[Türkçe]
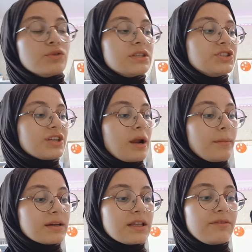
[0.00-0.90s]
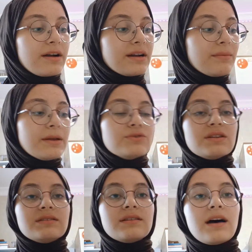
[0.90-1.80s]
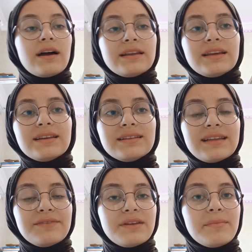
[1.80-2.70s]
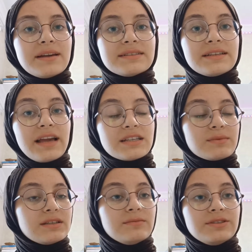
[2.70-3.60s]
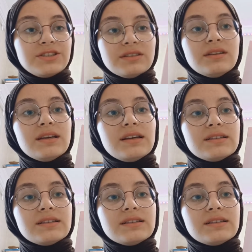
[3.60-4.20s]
öze çıkarmak da vardı ama ben özeti daha hani defterime yazarı yazmadığım için